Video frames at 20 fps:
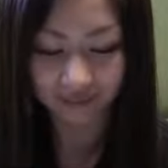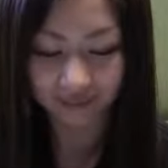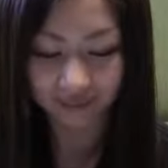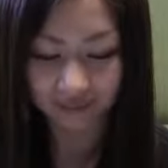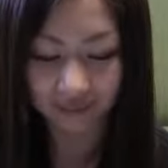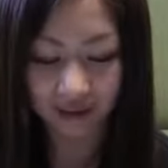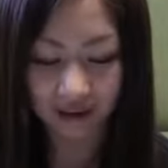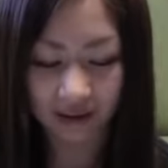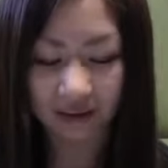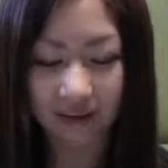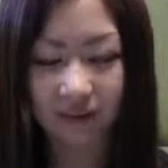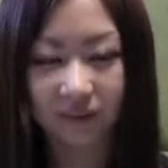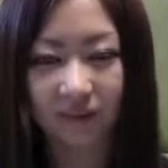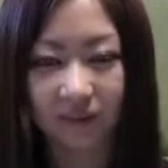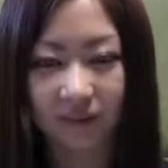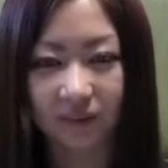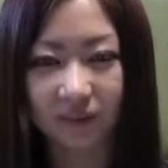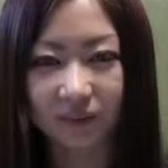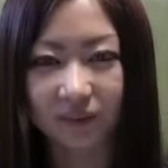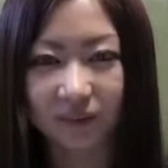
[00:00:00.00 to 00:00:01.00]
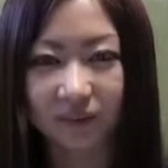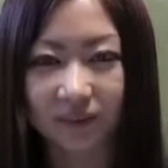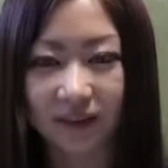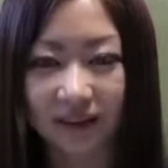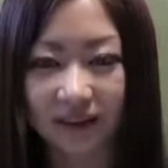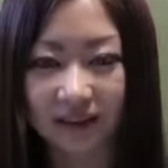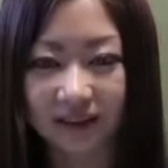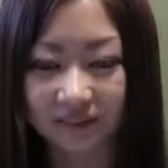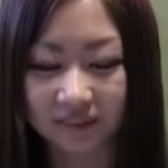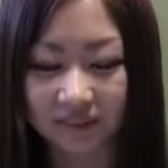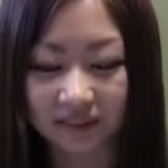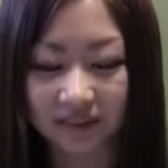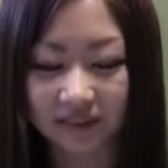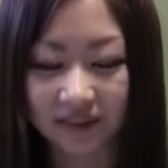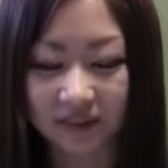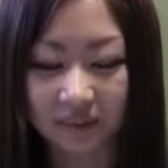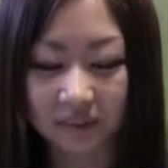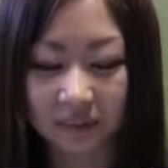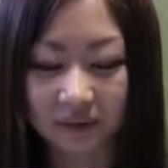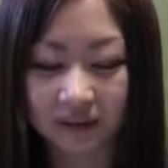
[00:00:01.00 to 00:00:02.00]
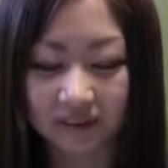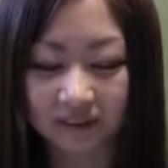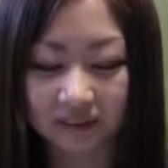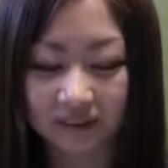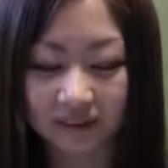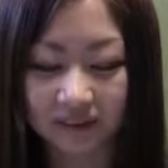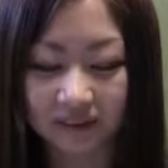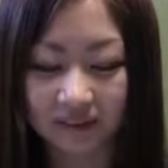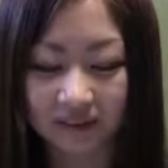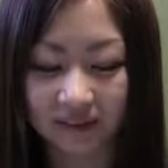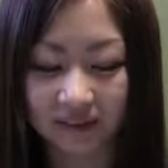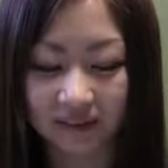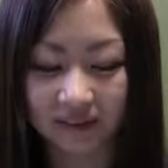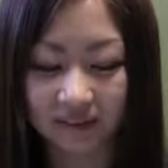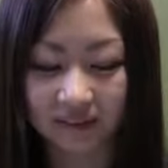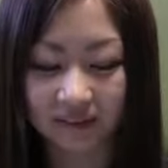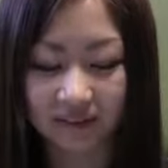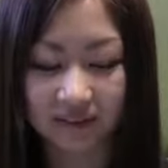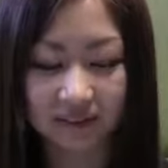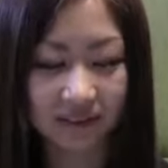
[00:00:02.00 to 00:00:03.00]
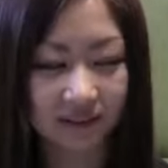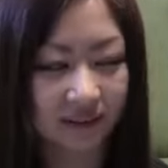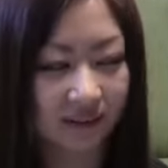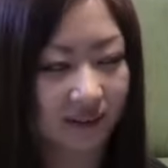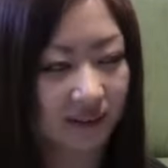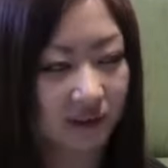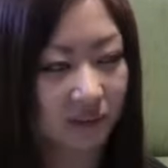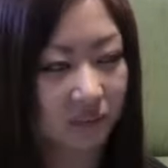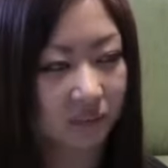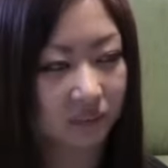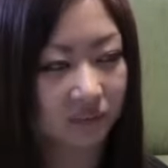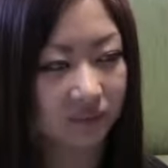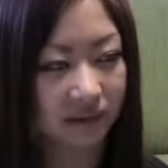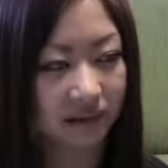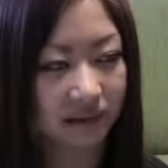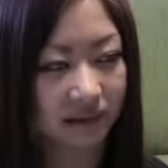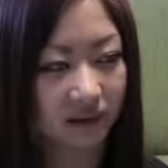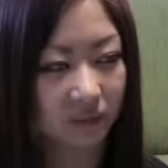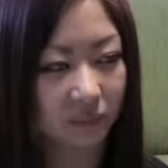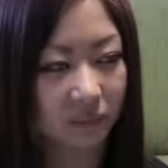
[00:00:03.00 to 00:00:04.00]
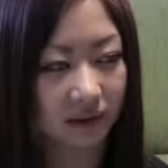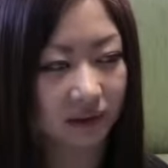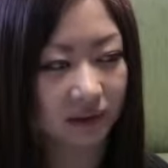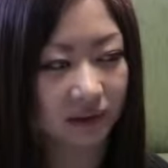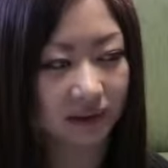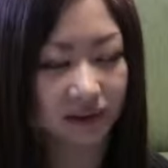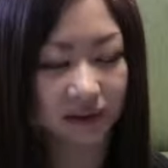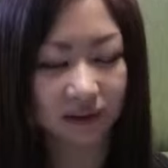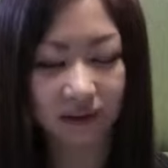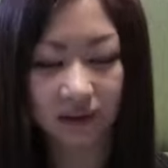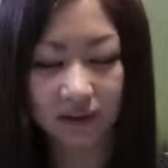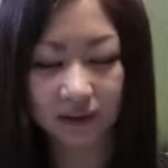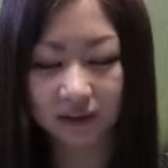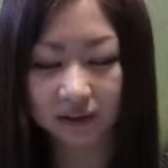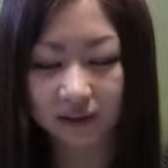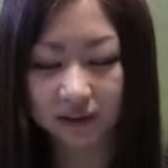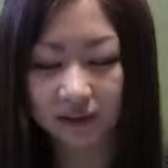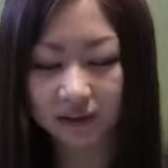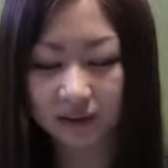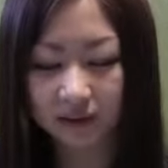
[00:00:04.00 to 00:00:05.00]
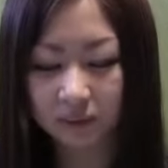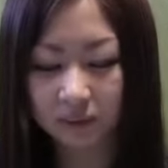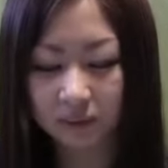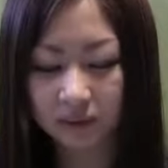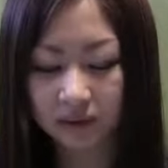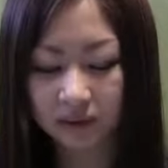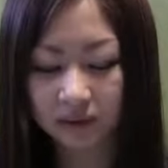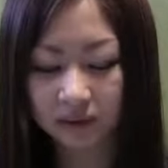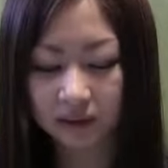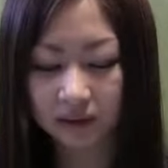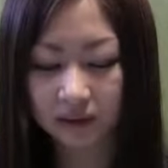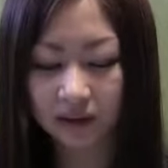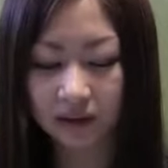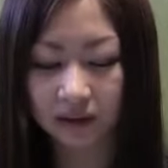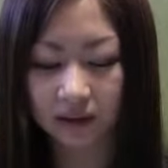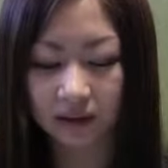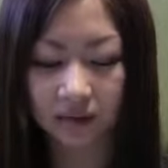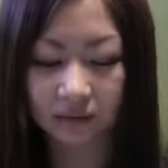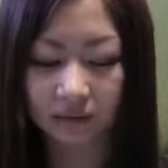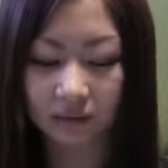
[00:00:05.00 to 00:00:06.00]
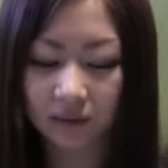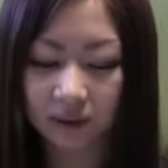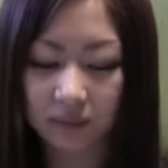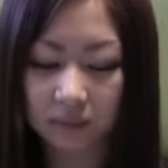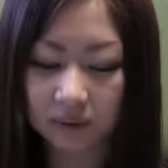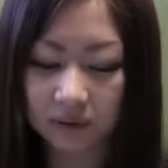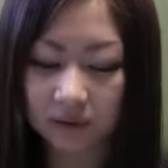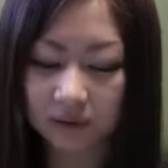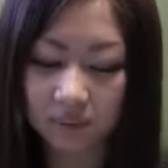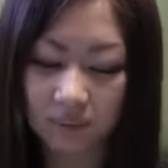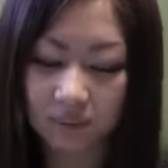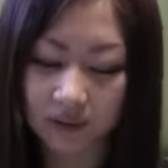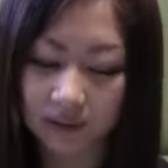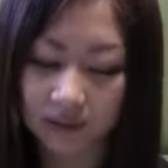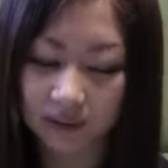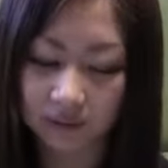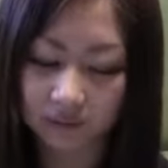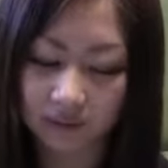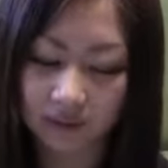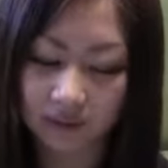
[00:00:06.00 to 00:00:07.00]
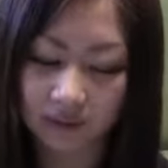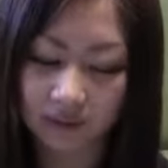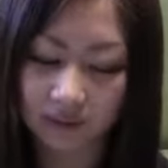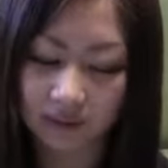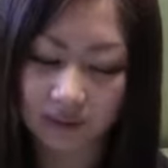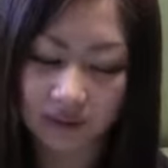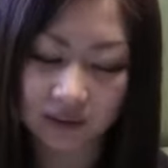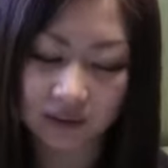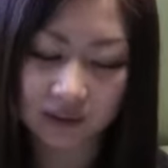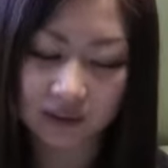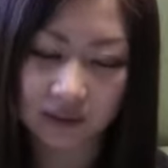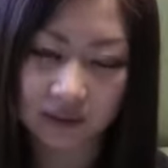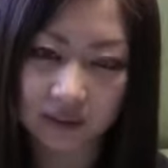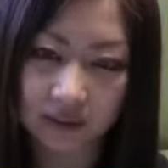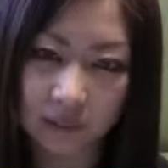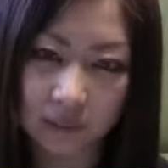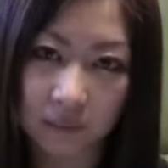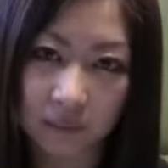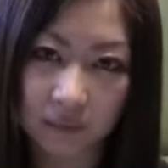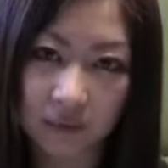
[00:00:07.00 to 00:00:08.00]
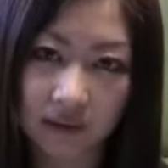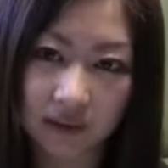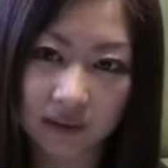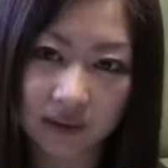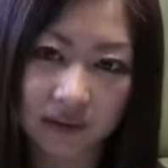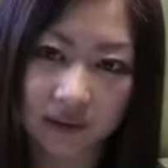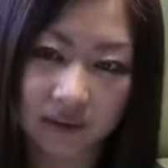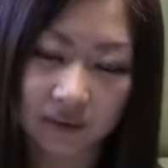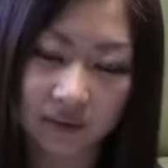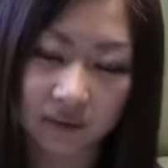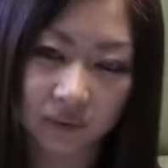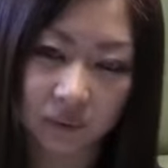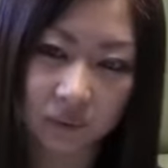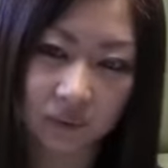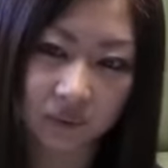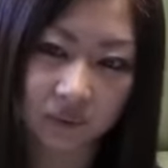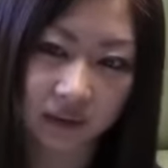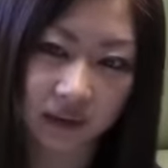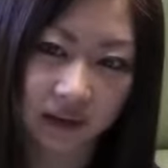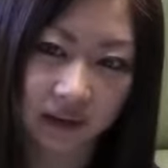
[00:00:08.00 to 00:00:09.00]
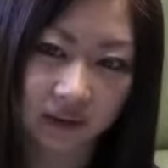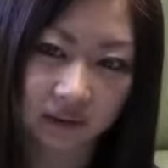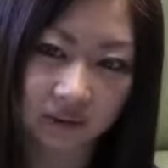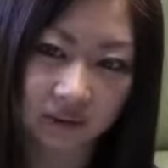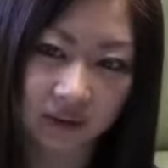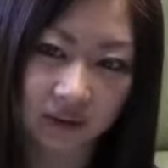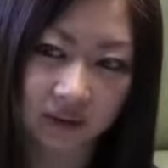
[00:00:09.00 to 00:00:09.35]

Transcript: まああのドトのやつは是非見てください実際でもうちあんまり書いて説明できてないから動画見てもらった方が一番分かりやすいと思うねんけどな